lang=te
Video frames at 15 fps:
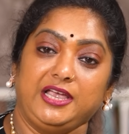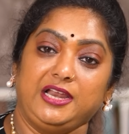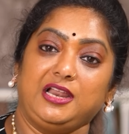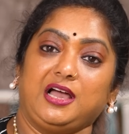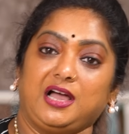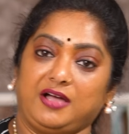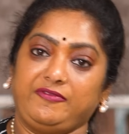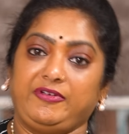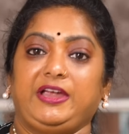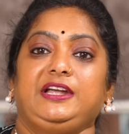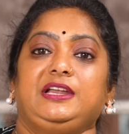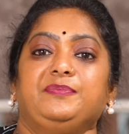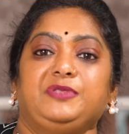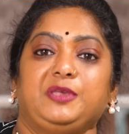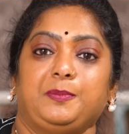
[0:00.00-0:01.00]
ఇలా
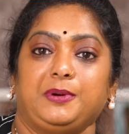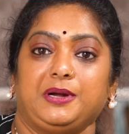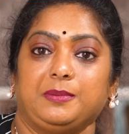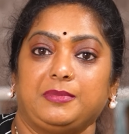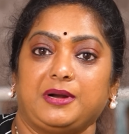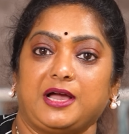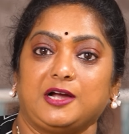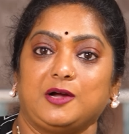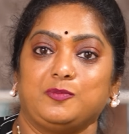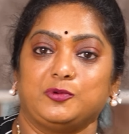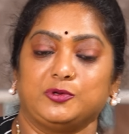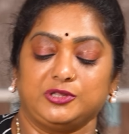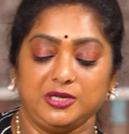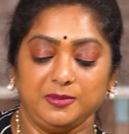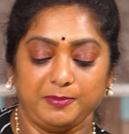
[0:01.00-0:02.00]
వేయటం తిప్పడం
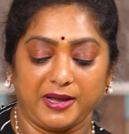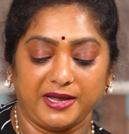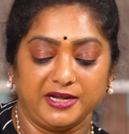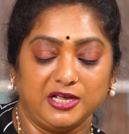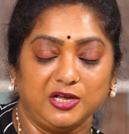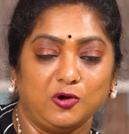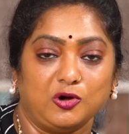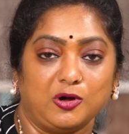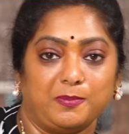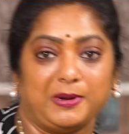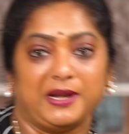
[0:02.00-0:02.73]
రాకపోతే పైన ఒక